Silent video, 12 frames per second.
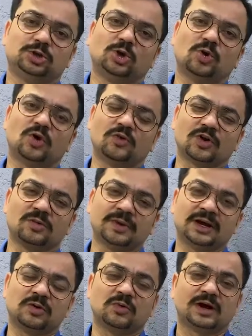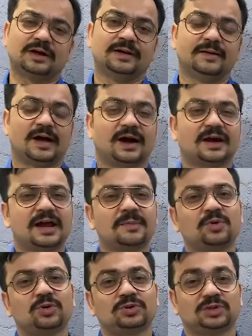तो ओवरऑल मैं कहूँगा अगर
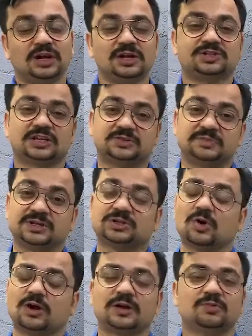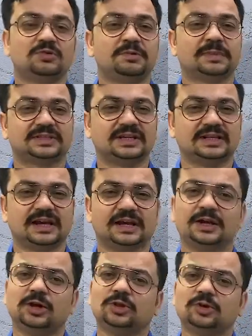आपको थ्रिल सस्पेंस हॉरर मूवी पसंद है
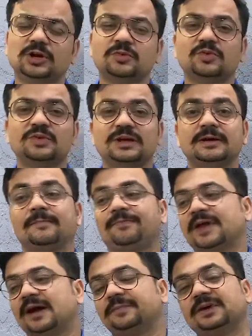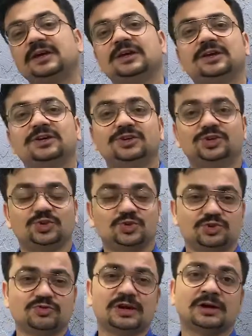तो ये मूवी आपकी
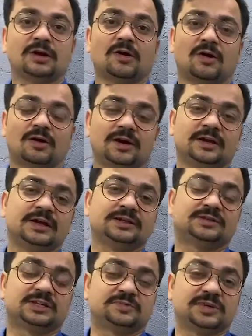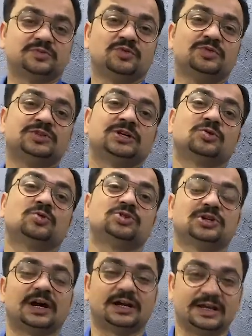यूजुअल हॉरर या सस्पेंस मूवी से कुछ
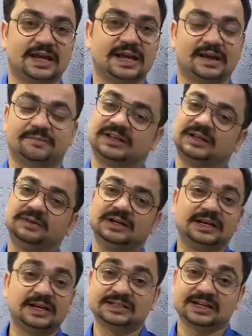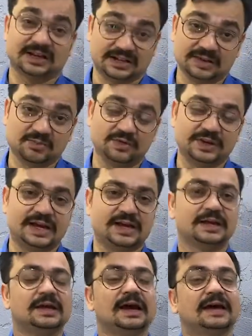हटके है मतलब ये लीक से हटके मूवी है
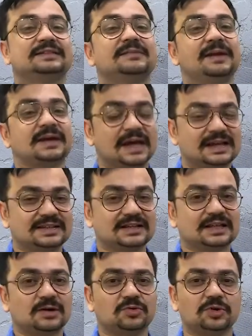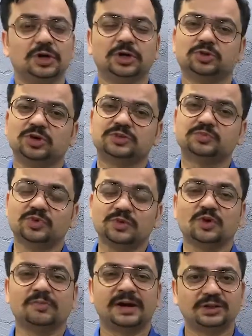ऐसा मैं कह सकता हूँ तो इस मूवी
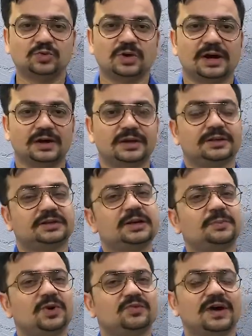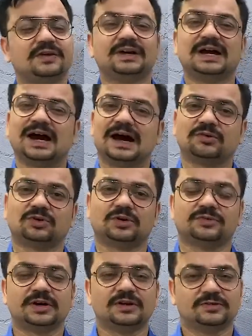को मैं दूंगा 3.5 आउट
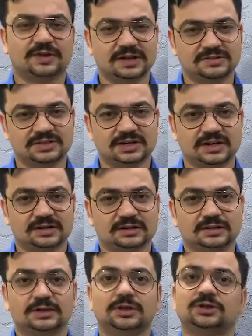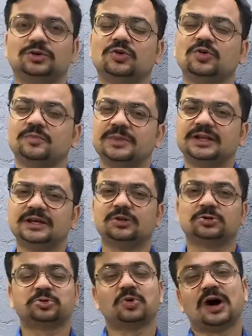ऑफ 5 स्टार तो उम्मीद है
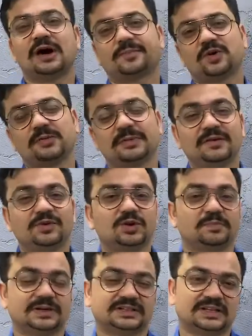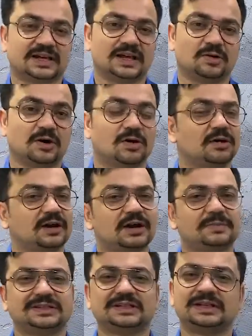दोस्तों आपको ये मेरा वीडियो पसंद आया होगा और अगर
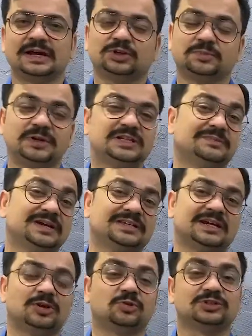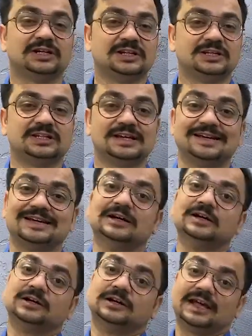पसंद आया तो प्लीज़ मेरे चैनल को जल्दी से
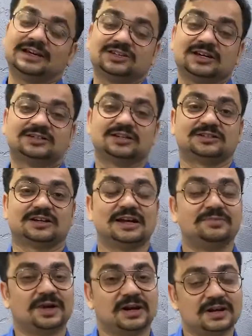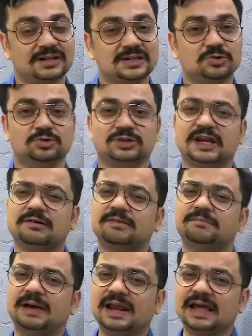लाइक शेयर सब्सक्राइब कर लीजिए उसके अलावा
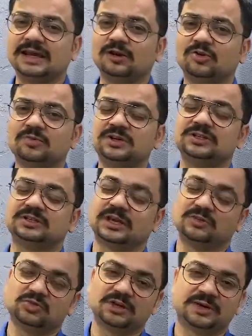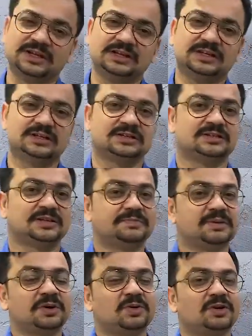बेल आइकन को भी ज़रूर दबा दीजिए जिससे जब
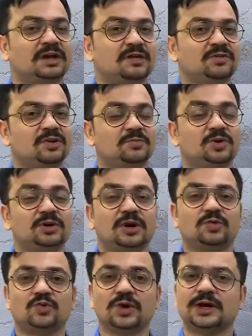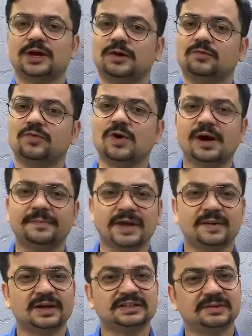भी मैं कोई नया वीडियो अपलोड करूँ वो
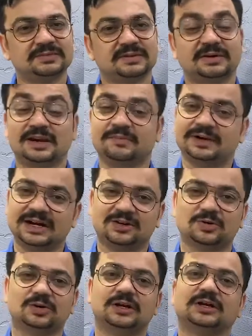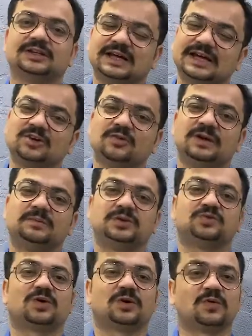आपके पास सबसे पहले अपडेट हो थैंक यू वेरी मच
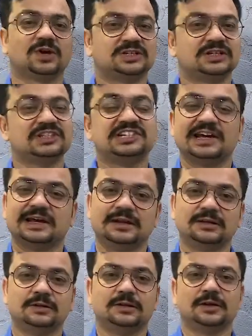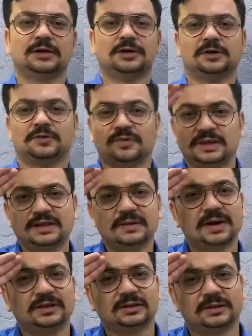फॉर वॉचिंग जय हिंद वंदे
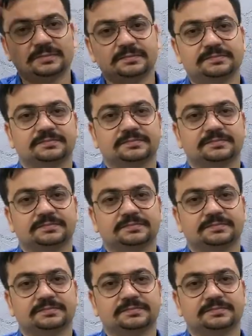मातरम